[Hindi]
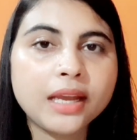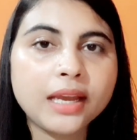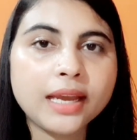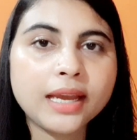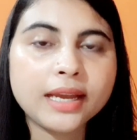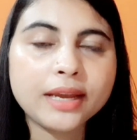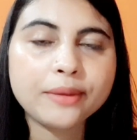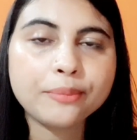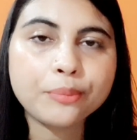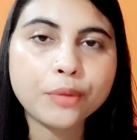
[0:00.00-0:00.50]

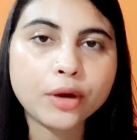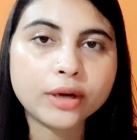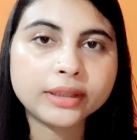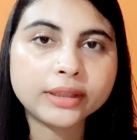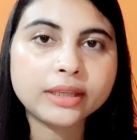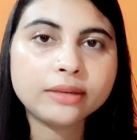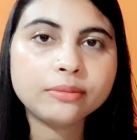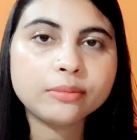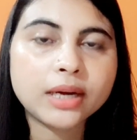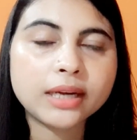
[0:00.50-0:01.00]
एक
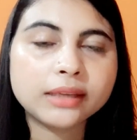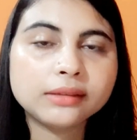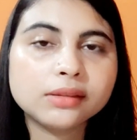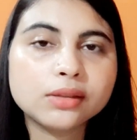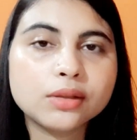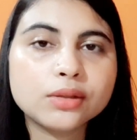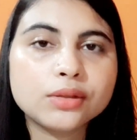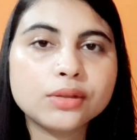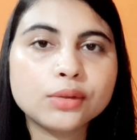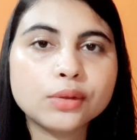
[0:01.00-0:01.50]
इम्पॉर्टेंट बात
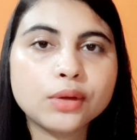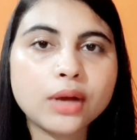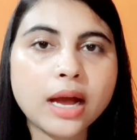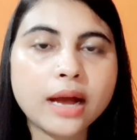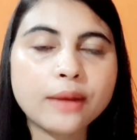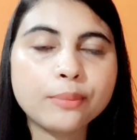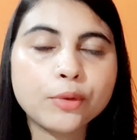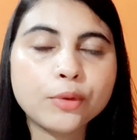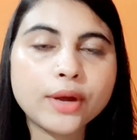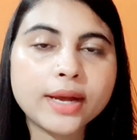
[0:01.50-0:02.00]
दोस्तों
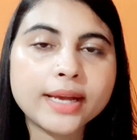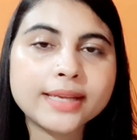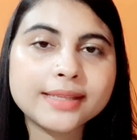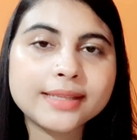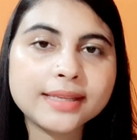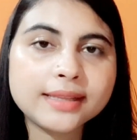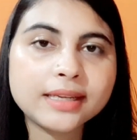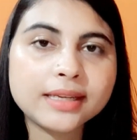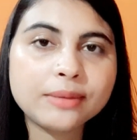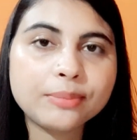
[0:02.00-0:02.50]
आपको
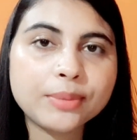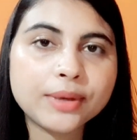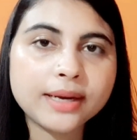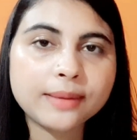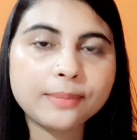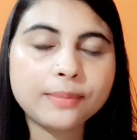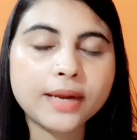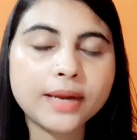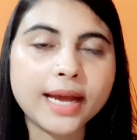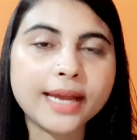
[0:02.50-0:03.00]
ऐसे तिल पर
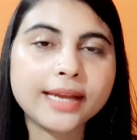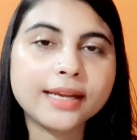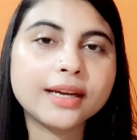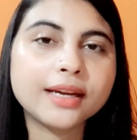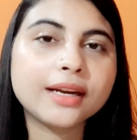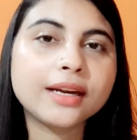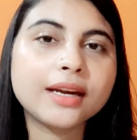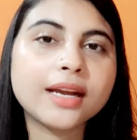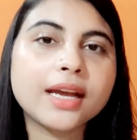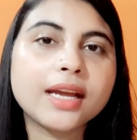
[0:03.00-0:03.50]
अप्लाई
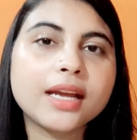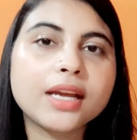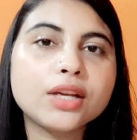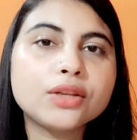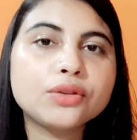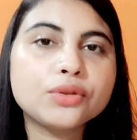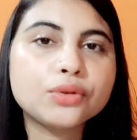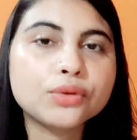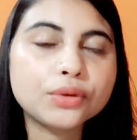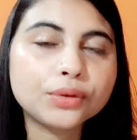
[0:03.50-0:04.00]
करना
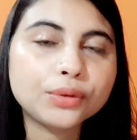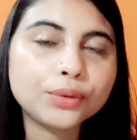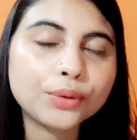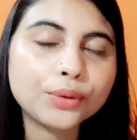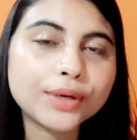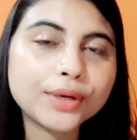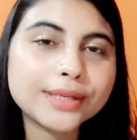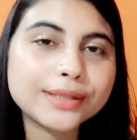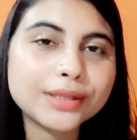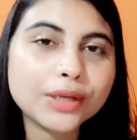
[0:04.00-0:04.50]
है जो
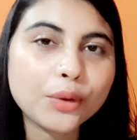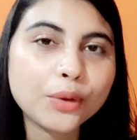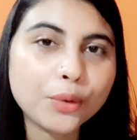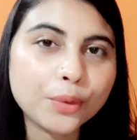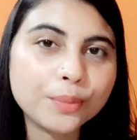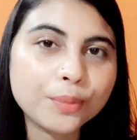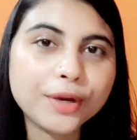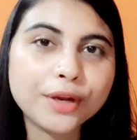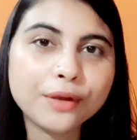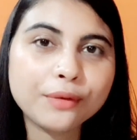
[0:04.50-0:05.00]
थोड़े से
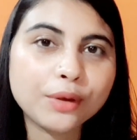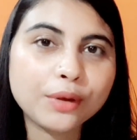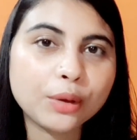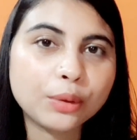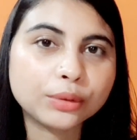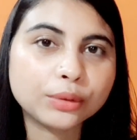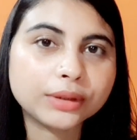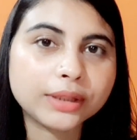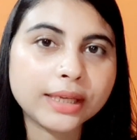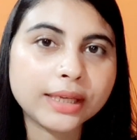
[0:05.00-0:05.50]
उभरे हुए
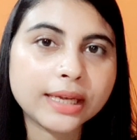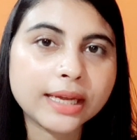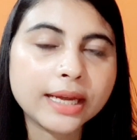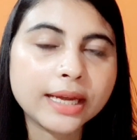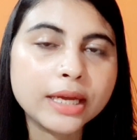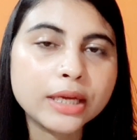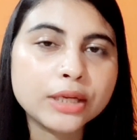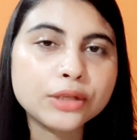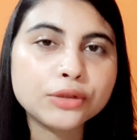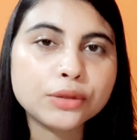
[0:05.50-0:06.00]
होते हैं